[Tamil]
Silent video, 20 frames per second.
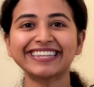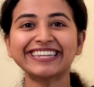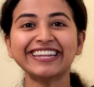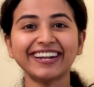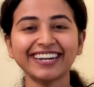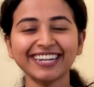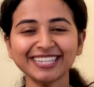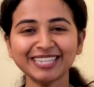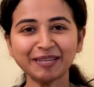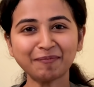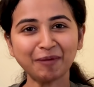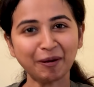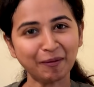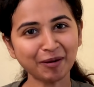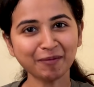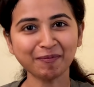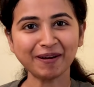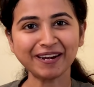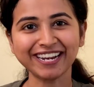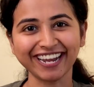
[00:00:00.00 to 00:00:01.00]
என்ன அனந்தி
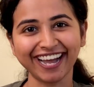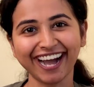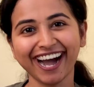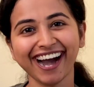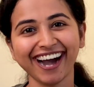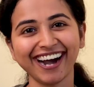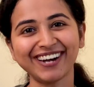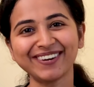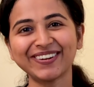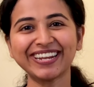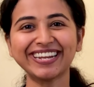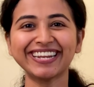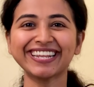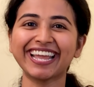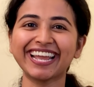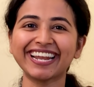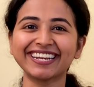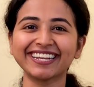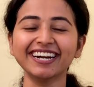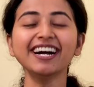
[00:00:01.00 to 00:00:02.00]
ப்ரமோட் பண்ணுறியா அப்படின்னு
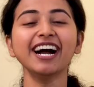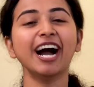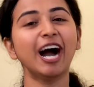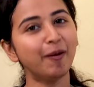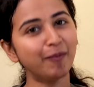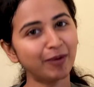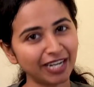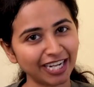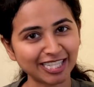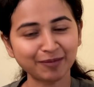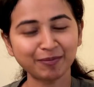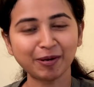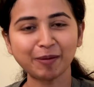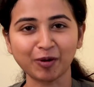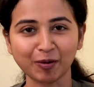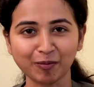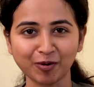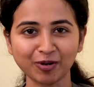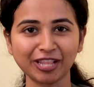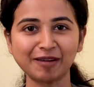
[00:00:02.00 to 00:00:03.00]
கேட்டால் ஆமாம் நிஜமாக
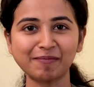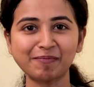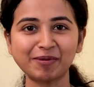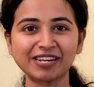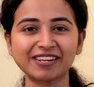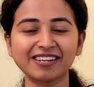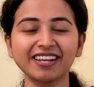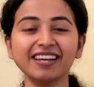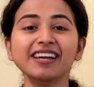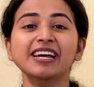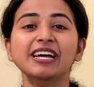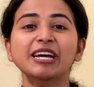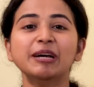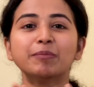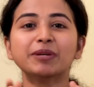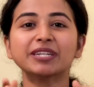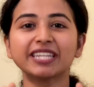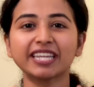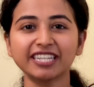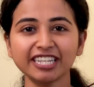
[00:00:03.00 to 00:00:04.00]
ப்ரமோட் தான் பண்ணுறேன்
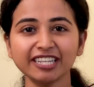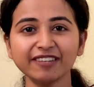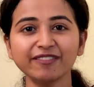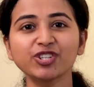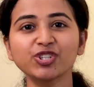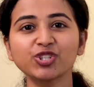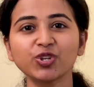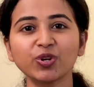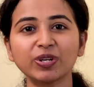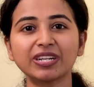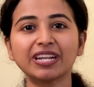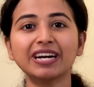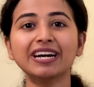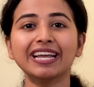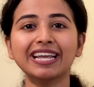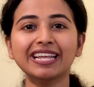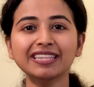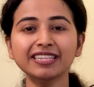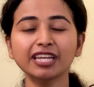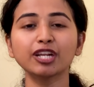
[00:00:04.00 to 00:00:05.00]
பட் என்ன விஷயம்னா
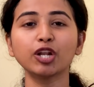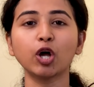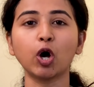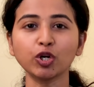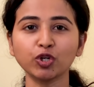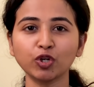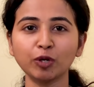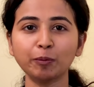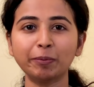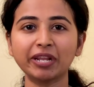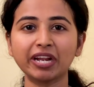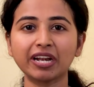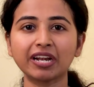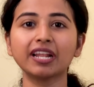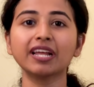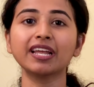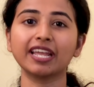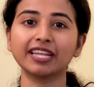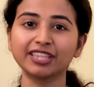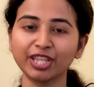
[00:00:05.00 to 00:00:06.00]
இந்த லாக்டவுன்
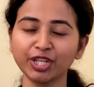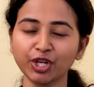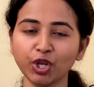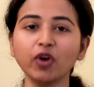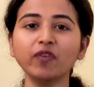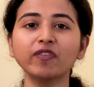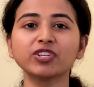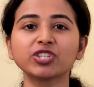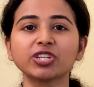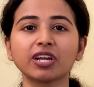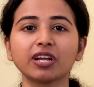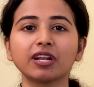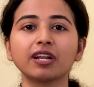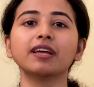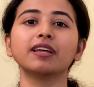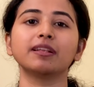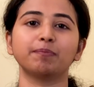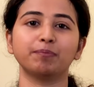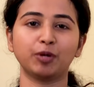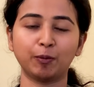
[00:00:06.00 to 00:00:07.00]
பீரியடில் எத்தனையோ
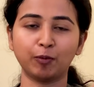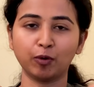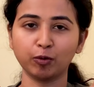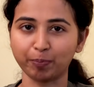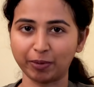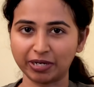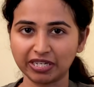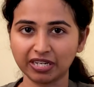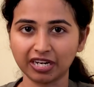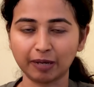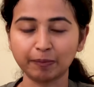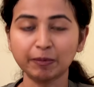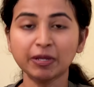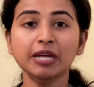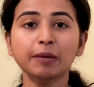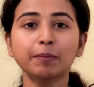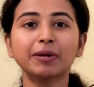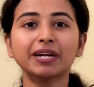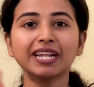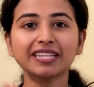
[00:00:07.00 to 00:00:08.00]
விஷயங்களை ப்ரமோட் பண்ணலாம்
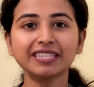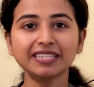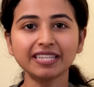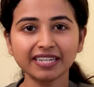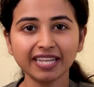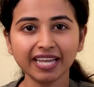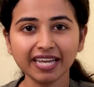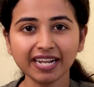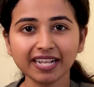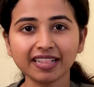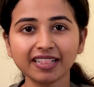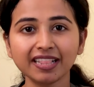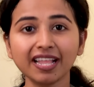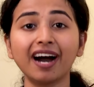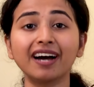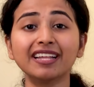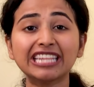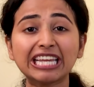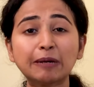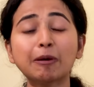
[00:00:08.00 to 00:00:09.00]
பட் இந்த நேரத்தில்
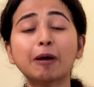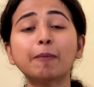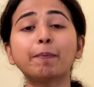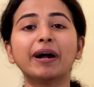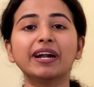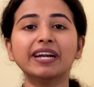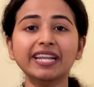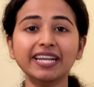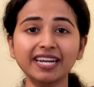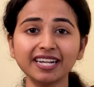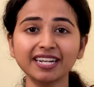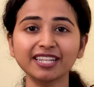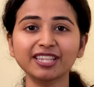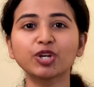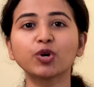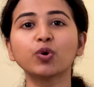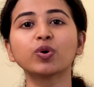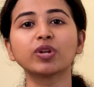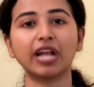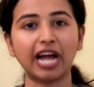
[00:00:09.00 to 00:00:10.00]
அதிகமாக
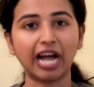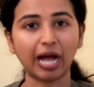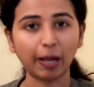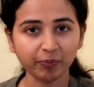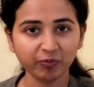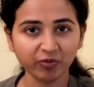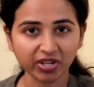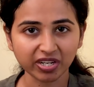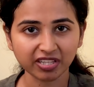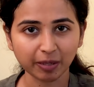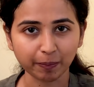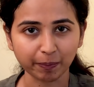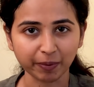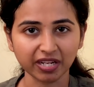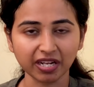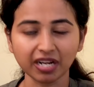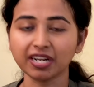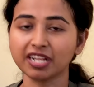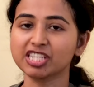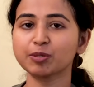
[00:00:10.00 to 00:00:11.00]
படிக்கிறதுக்கு ஒரு ஆப் வருது
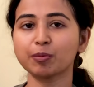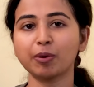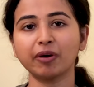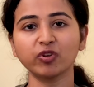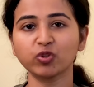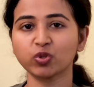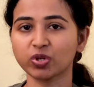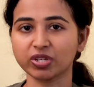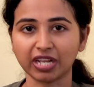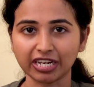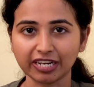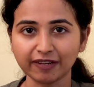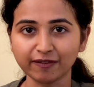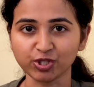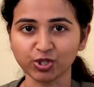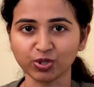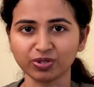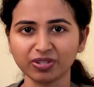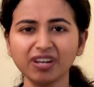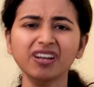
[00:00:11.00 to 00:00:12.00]
அப்படின்னா நிஜமாவே அது ஒரு நல்ல
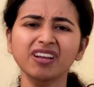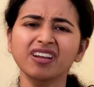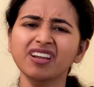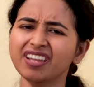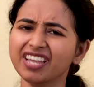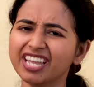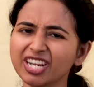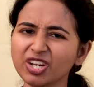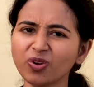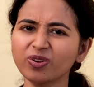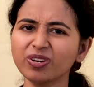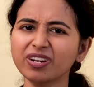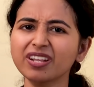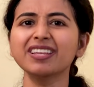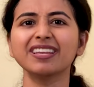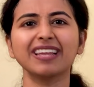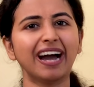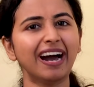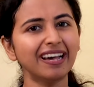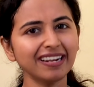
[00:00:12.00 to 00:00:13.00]
விஷயம் தான் இந்த ஒன்று
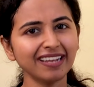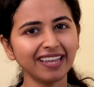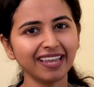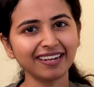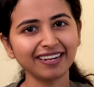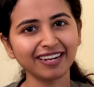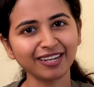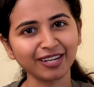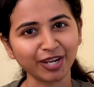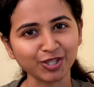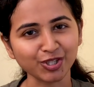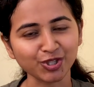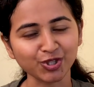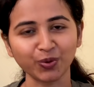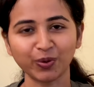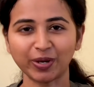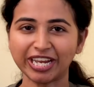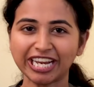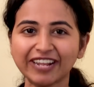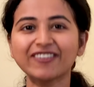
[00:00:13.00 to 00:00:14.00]
யாருக்கு என்ன
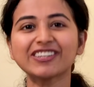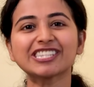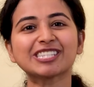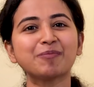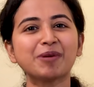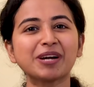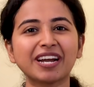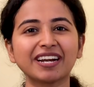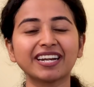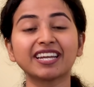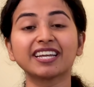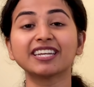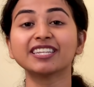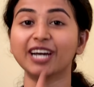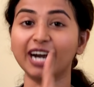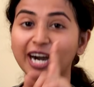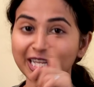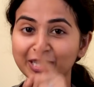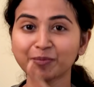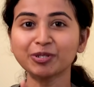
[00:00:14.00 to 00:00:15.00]
நஷ்டம் இலவசமாக
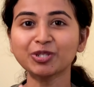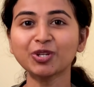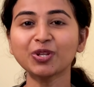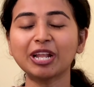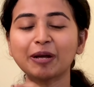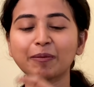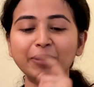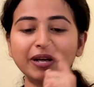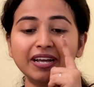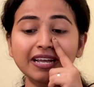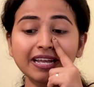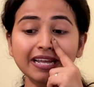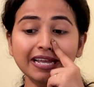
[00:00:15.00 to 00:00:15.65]
கிடைக்குது அது மட்டும் இல்லாமல்